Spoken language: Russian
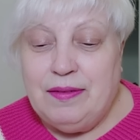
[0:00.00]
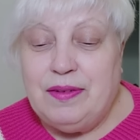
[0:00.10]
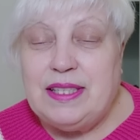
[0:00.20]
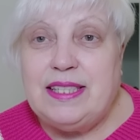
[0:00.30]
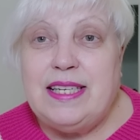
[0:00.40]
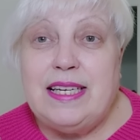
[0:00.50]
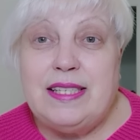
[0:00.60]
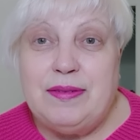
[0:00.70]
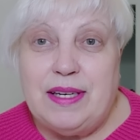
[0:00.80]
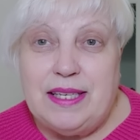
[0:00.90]

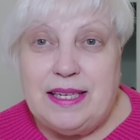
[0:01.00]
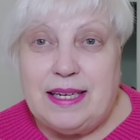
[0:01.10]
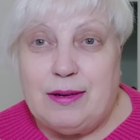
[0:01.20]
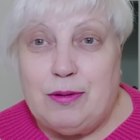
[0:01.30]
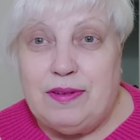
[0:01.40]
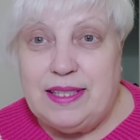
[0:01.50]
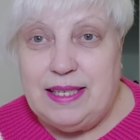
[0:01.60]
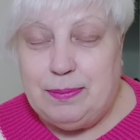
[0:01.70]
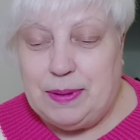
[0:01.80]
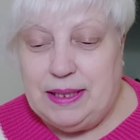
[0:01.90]
воздействия никакого
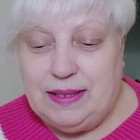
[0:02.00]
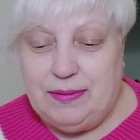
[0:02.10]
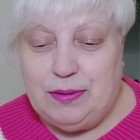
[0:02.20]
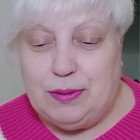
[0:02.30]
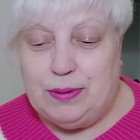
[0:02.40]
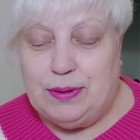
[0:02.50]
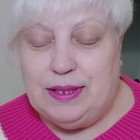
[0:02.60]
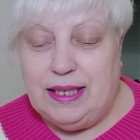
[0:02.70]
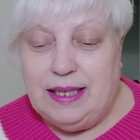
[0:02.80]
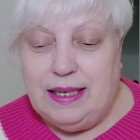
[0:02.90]
не произвел
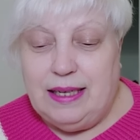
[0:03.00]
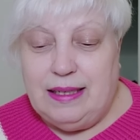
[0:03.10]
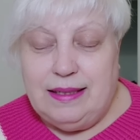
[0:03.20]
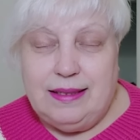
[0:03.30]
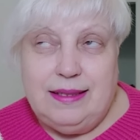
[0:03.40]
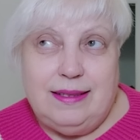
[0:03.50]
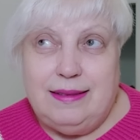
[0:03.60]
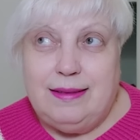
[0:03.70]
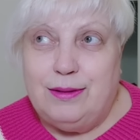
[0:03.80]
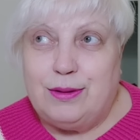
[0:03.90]
он.
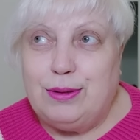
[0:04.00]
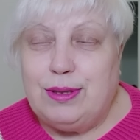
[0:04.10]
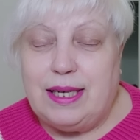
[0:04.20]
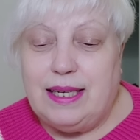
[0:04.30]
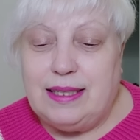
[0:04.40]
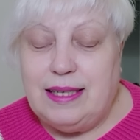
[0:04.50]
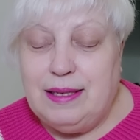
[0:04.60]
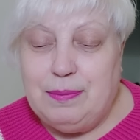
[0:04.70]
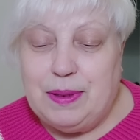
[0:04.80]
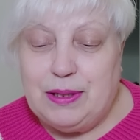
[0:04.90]
И что-то как-то
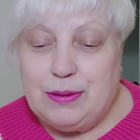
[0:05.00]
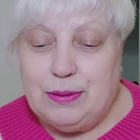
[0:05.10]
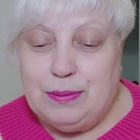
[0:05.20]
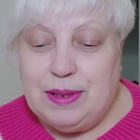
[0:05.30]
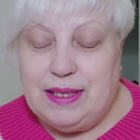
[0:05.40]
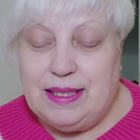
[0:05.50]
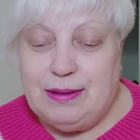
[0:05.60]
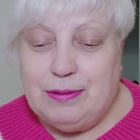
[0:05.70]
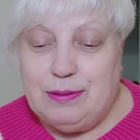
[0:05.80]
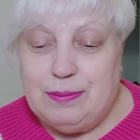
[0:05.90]
не пришло мне
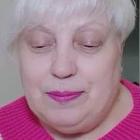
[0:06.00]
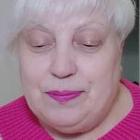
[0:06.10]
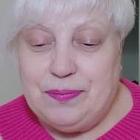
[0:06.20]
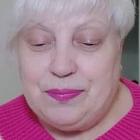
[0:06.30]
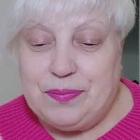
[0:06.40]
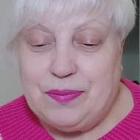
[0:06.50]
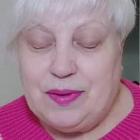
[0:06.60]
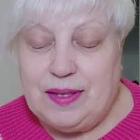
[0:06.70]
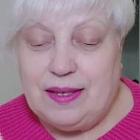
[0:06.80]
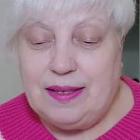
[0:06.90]
на ум.
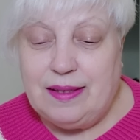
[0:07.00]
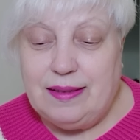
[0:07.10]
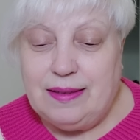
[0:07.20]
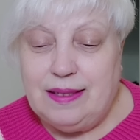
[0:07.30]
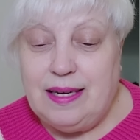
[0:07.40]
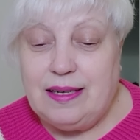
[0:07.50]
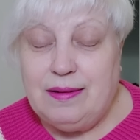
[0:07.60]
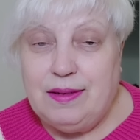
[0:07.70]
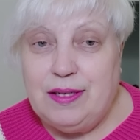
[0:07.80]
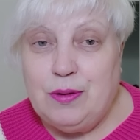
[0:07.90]
Я
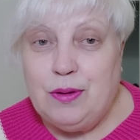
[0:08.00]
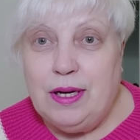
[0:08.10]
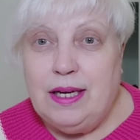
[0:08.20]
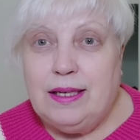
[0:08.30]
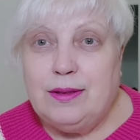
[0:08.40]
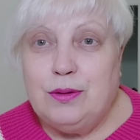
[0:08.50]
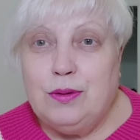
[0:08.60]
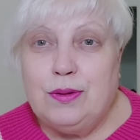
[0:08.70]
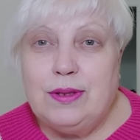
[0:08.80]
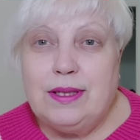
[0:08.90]
говорю,
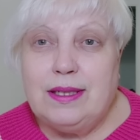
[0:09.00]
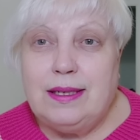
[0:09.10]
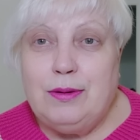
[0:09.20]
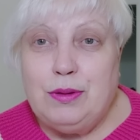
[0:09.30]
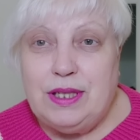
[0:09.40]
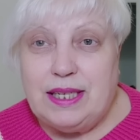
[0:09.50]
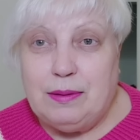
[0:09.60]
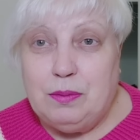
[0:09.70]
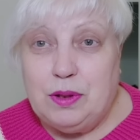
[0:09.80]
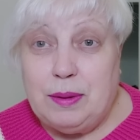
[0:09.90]
ну, люди
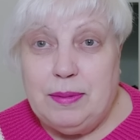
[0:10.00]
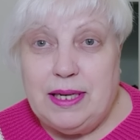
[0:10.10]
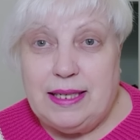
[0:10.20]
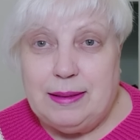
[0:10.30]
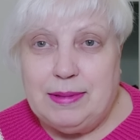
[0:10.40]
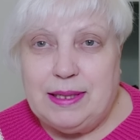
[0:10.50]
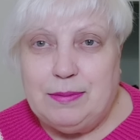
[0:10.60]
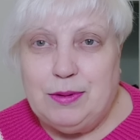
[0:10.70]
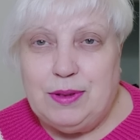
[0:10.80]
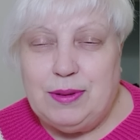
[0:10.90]
как будто бы рядом
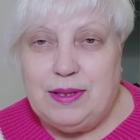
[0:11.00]
со мной